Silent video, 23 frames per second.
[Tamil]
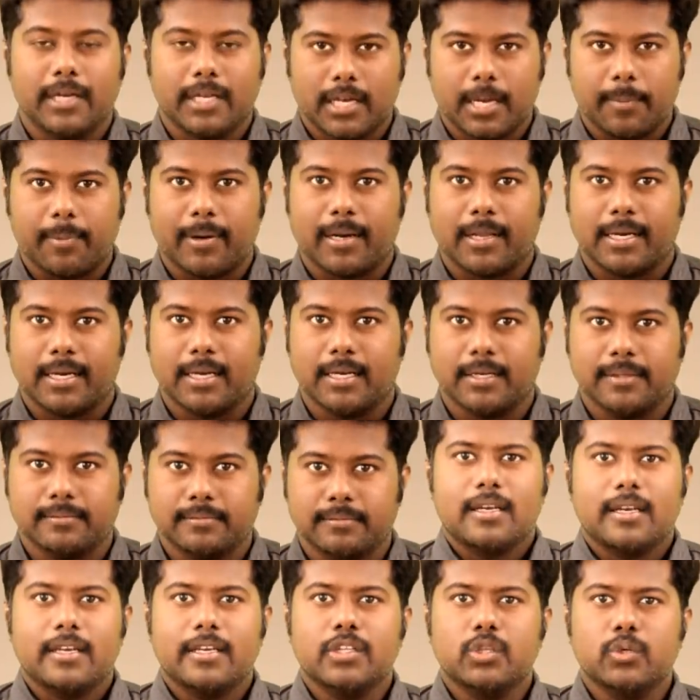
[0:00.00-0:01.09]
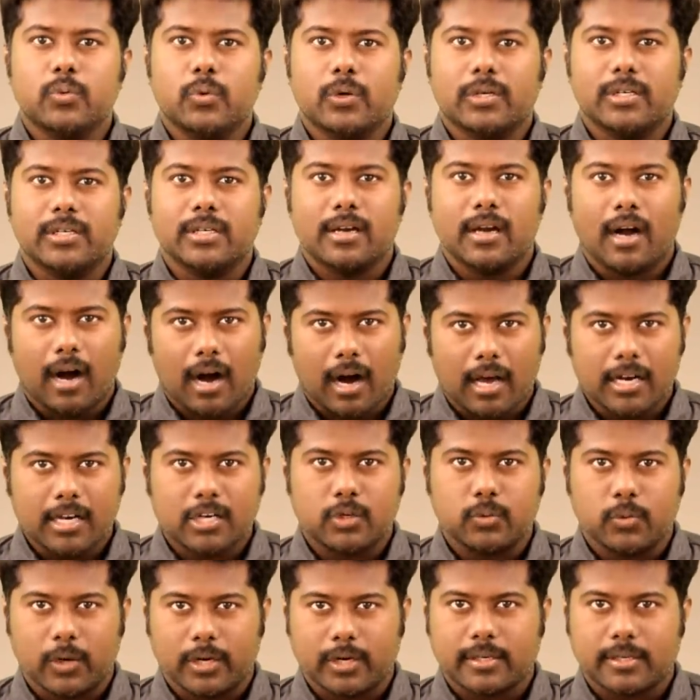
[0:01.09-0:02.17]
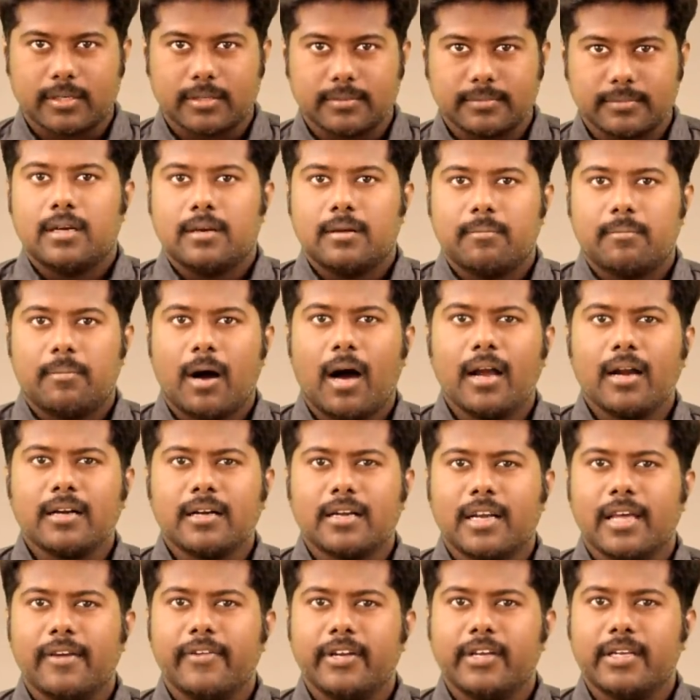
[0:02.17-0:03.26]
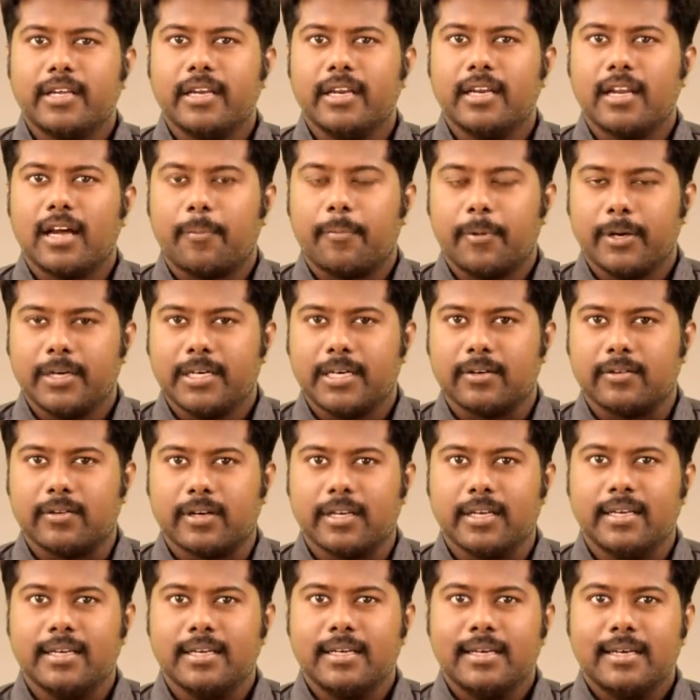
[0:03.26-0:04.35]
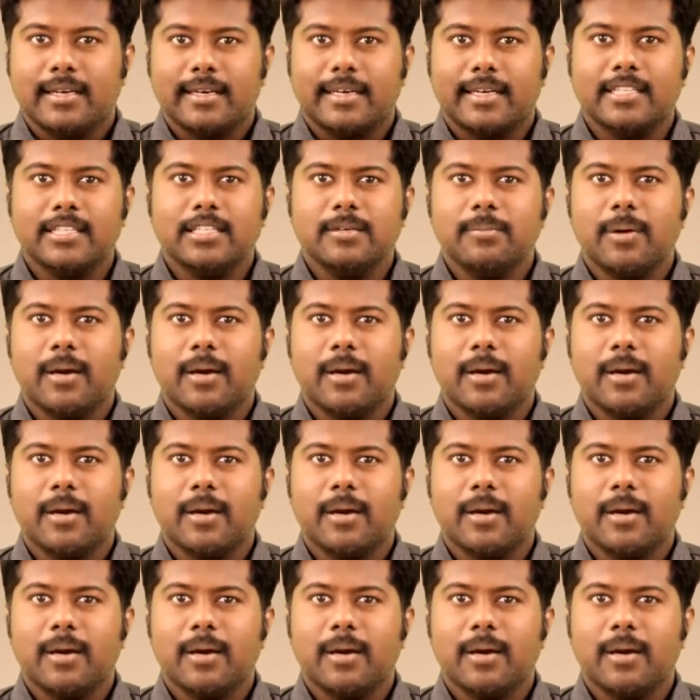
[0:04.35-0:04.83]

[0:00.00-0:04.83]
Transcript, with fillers: எடுக்கப்படல இது ஒரு ஆர்ட் ஒர்க் மார்க் டேவிட் கிரீன் அப்படின்றவர் இது